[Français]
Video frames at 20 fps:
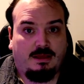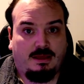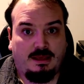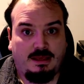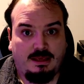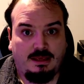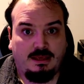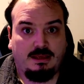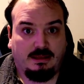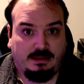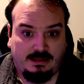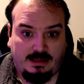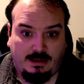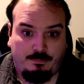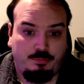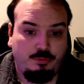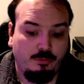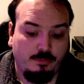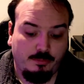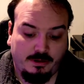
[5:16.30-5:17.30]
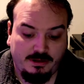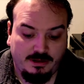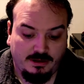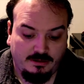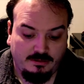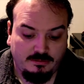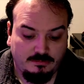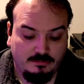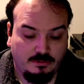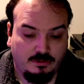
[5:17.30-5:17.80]
Et il n'y a plus
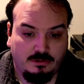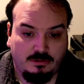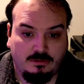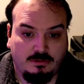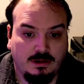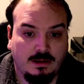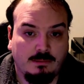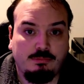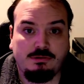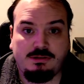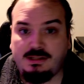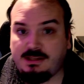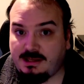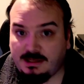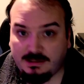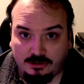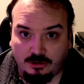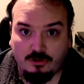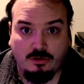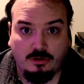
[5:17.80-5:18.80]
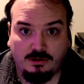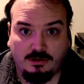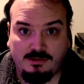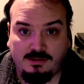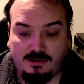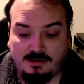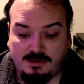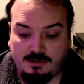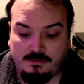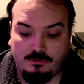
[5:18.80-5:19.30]
moyen, la boutique est encore
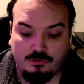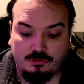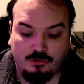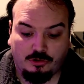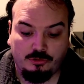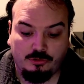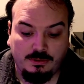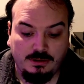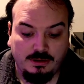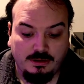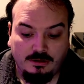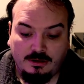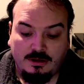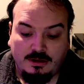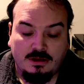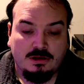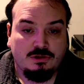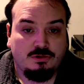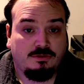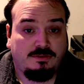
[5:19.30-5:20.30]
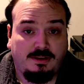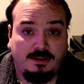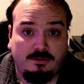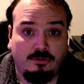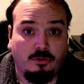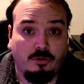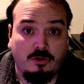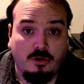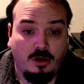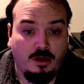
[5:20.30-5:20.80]
désactivée aujourd'hui. Je sais qu'ils sont
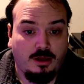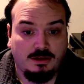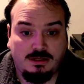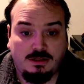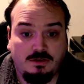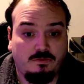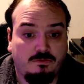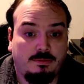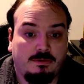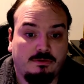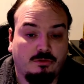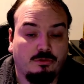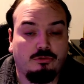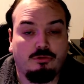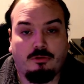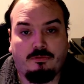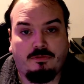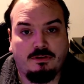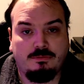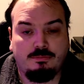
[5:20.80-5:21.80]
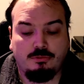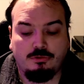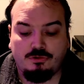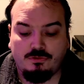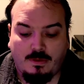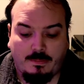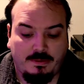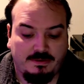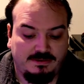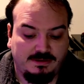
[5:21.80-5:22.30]
encore actifs parce que sur Facebook, je
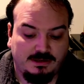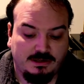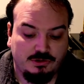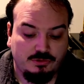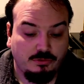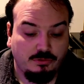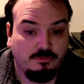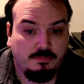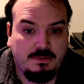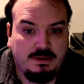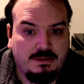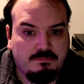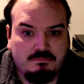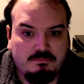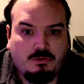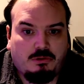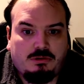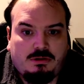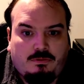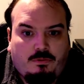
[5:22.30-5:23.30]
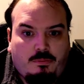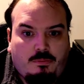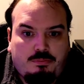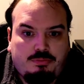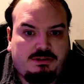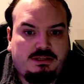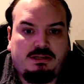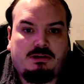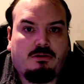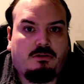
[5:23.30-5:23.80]
vois passer des choses, mais au niveau
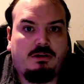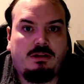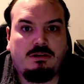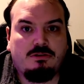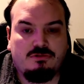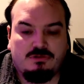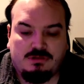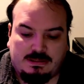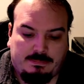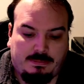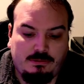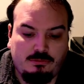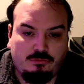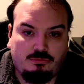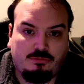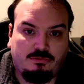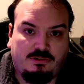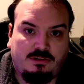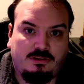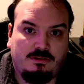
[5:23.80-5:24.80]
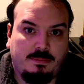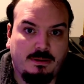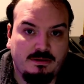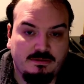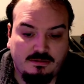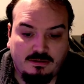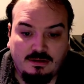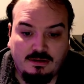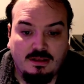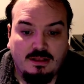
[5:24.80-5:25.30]
boutique en ligne, je sais pas du tout ce qui se
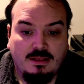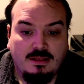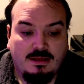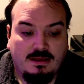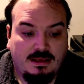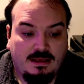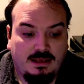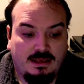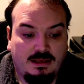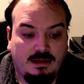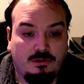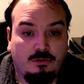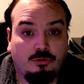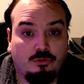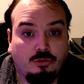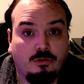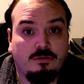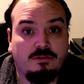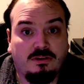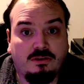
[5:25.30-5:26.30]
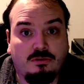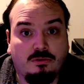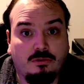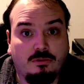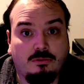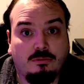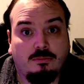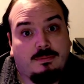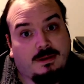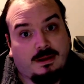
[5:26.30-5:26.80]
passe. Et le truc, c'est
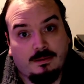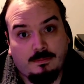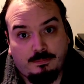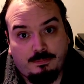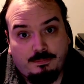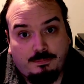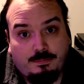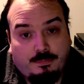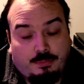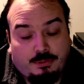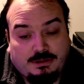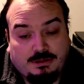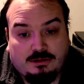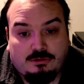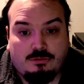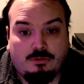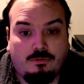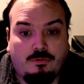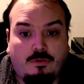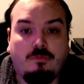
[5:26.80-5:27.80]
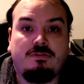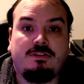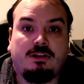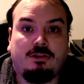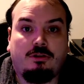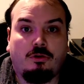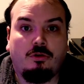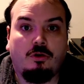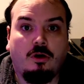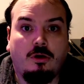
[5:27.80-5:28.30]
que, eh bien, peut-être que vous, vous êtes
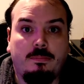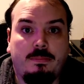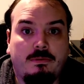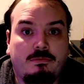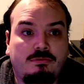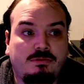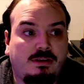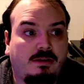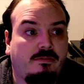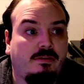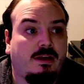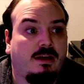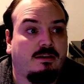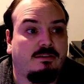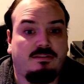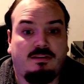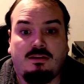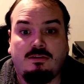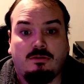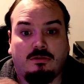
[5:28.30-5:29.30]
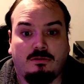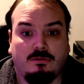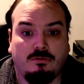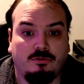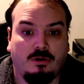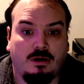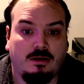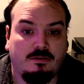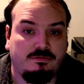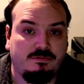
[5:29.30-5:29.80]
en Europe et vous avez accès dans,
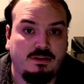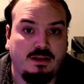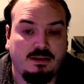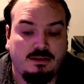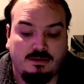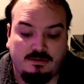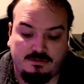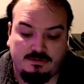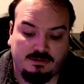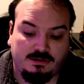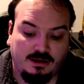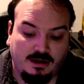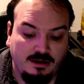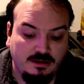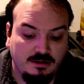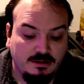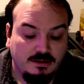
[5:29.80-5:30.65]
la FNAC, etc.